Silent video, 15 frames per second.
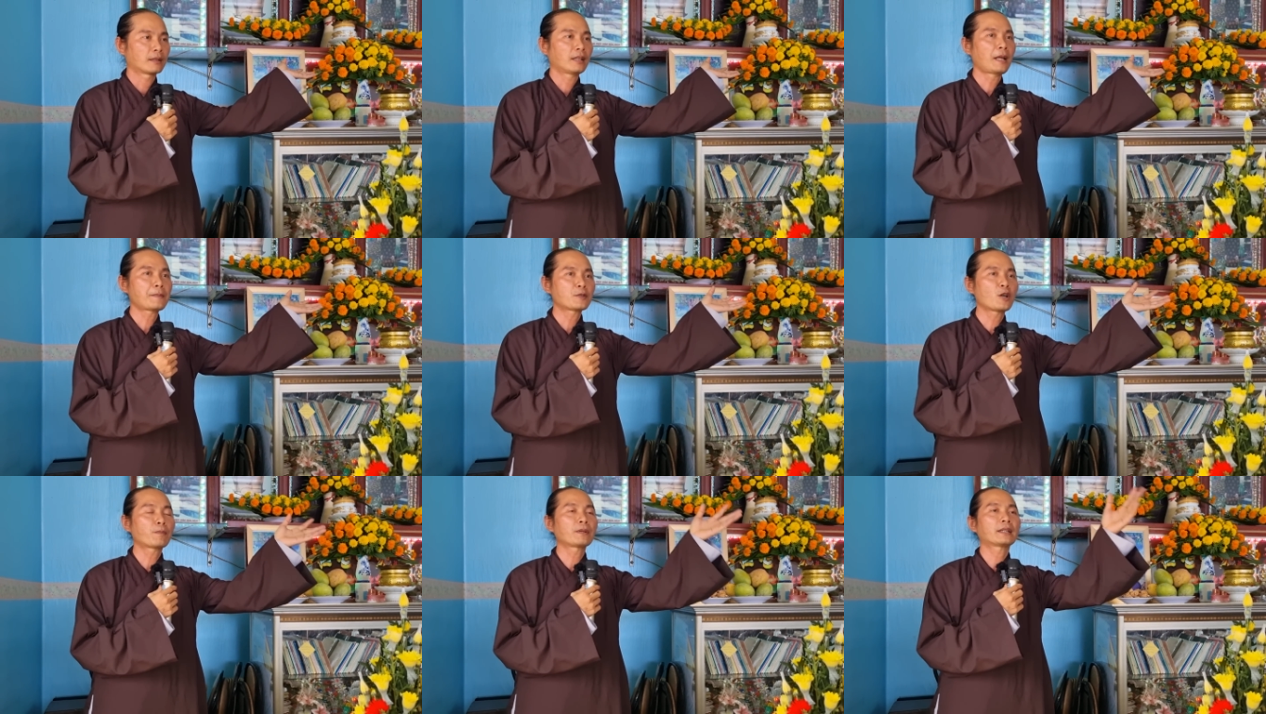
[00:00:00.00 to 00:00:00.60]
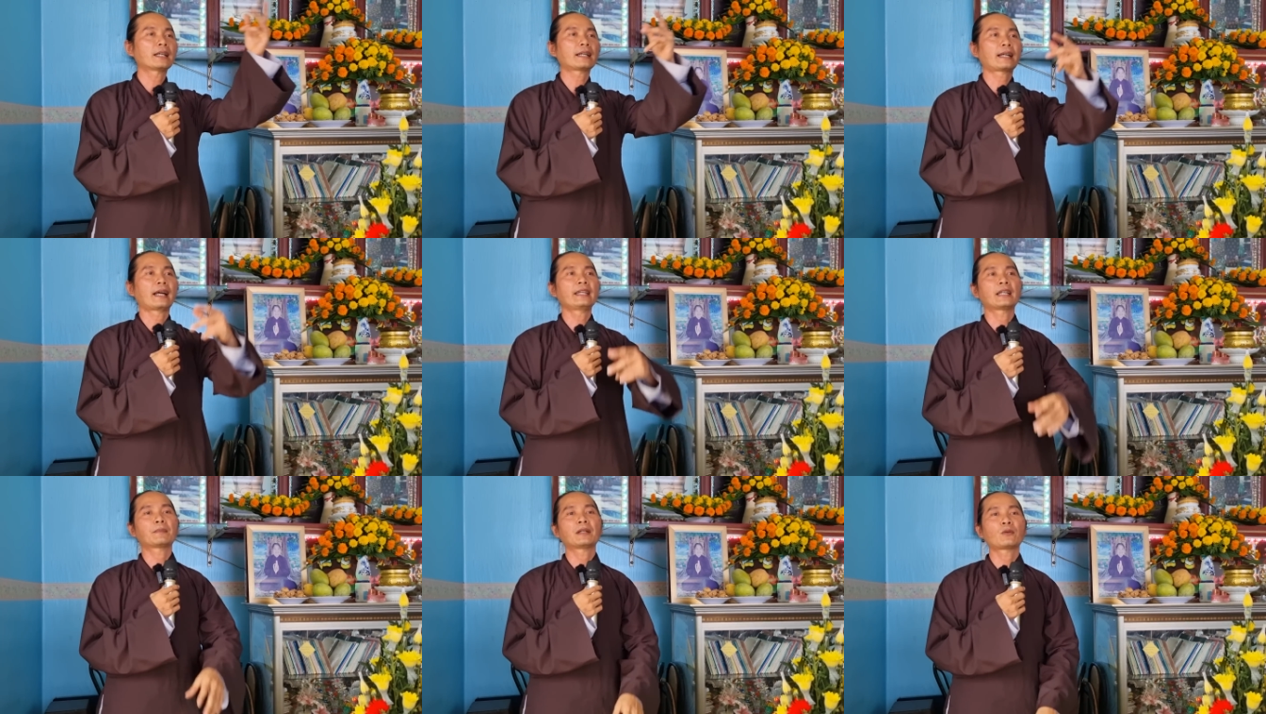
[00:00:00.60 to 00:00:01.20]
tiếp xúc với tất
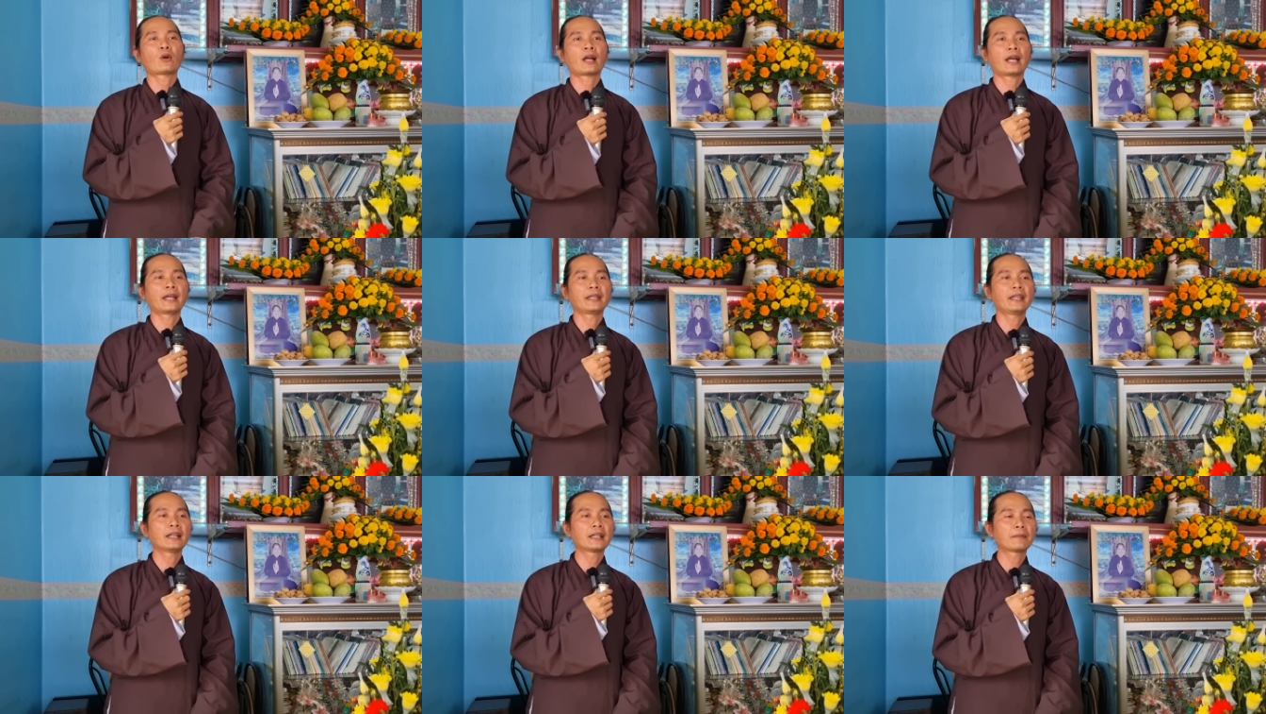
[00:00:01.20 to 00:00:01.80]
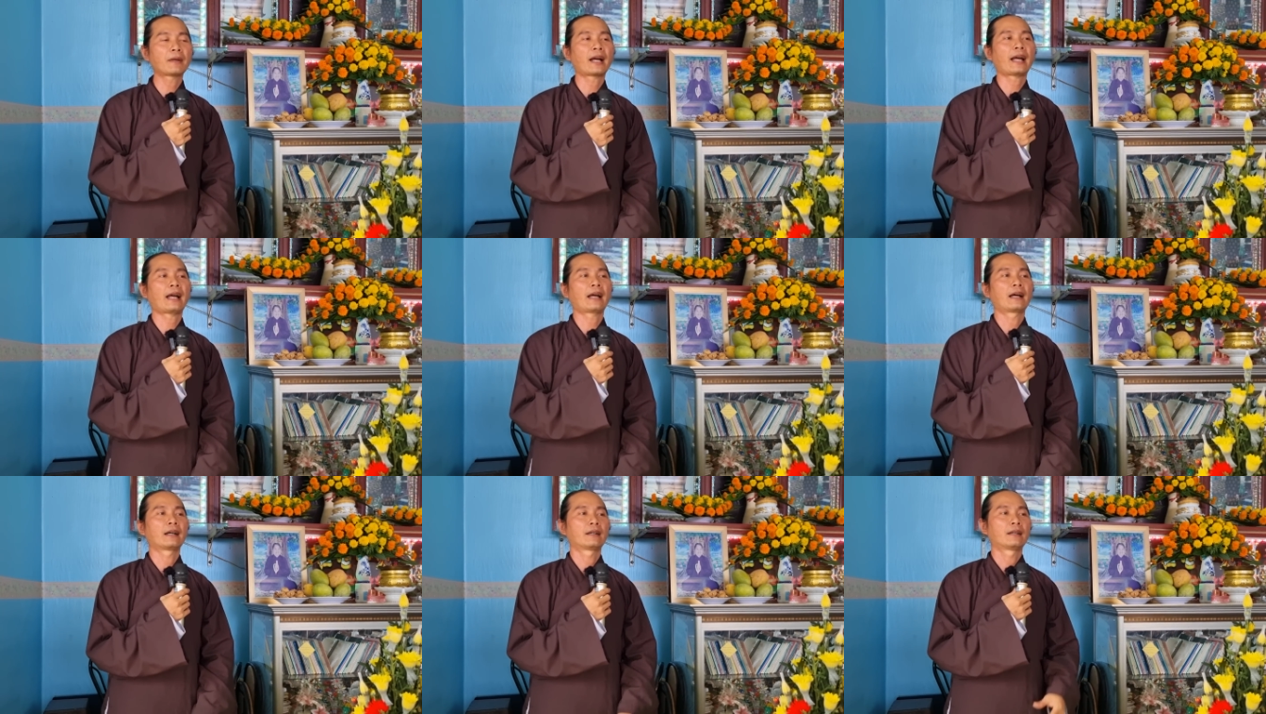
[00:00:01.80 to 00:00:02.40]
cả việc bên ngoài, nhưng
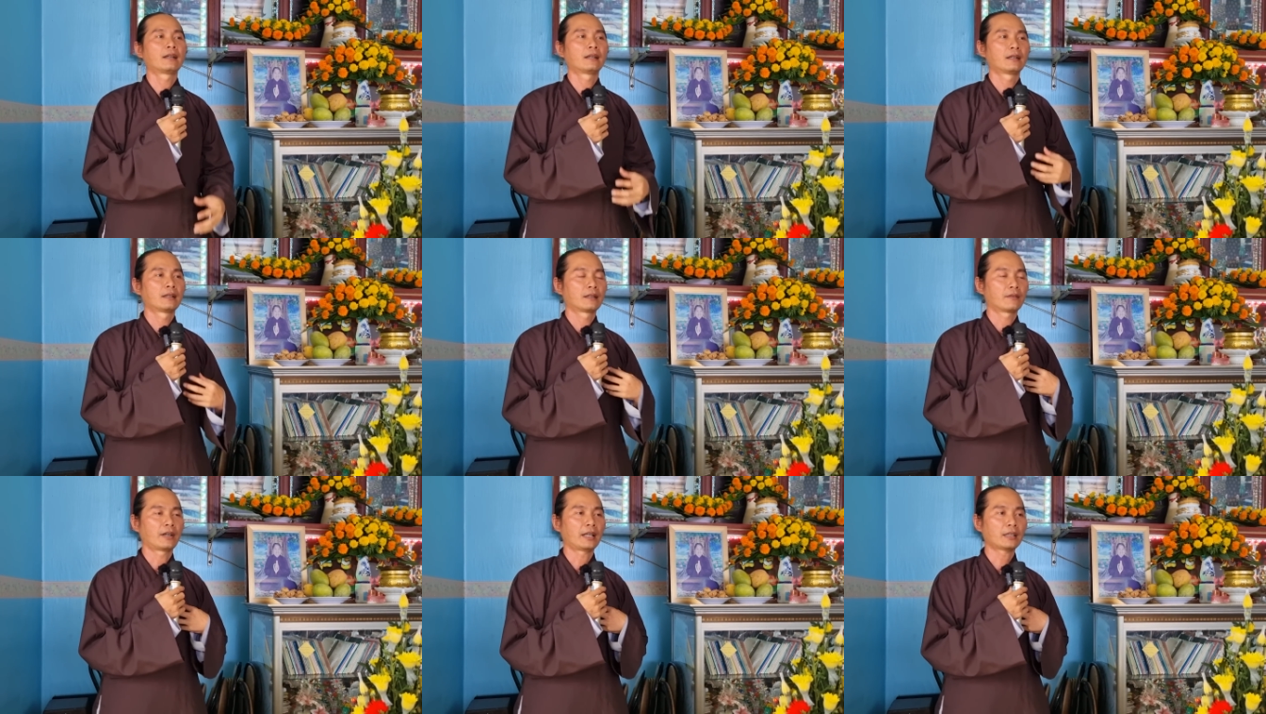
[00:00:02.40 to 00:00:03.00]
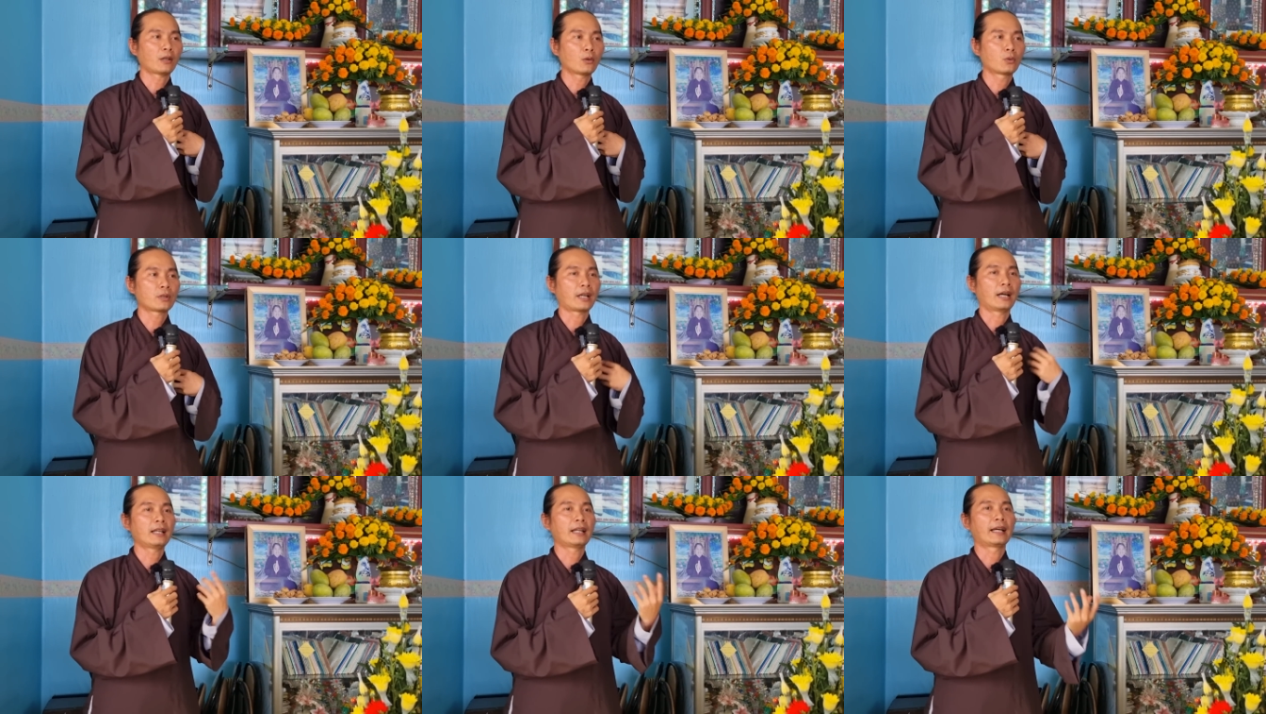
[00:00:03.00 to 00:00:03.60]
mà phải tu
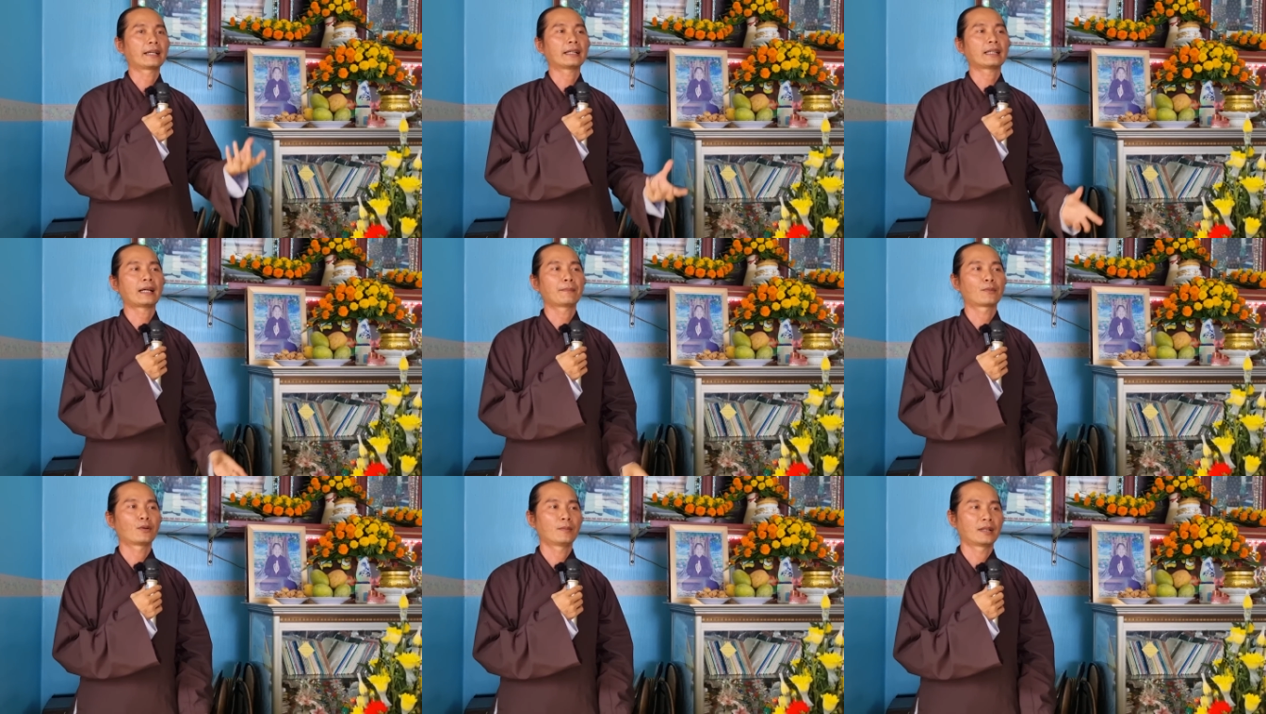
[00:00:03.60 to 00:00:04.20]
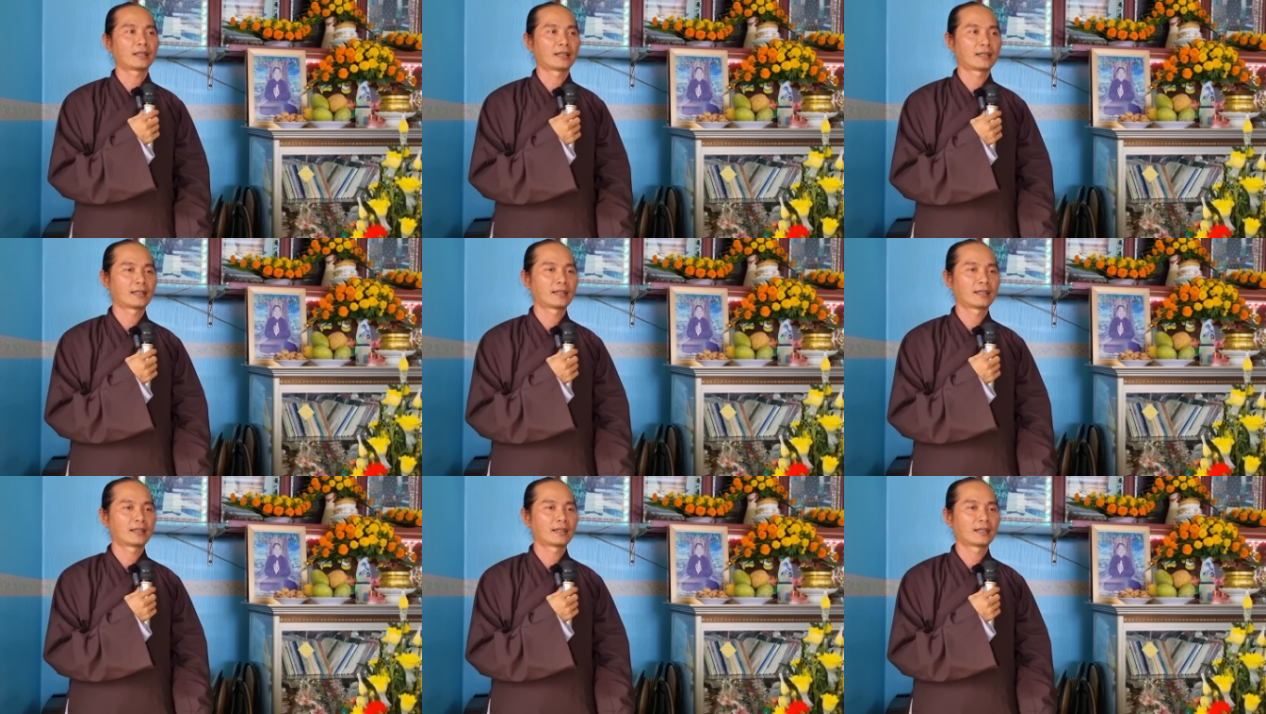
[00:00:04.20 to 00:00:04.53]
trở lại cái tâm của mình,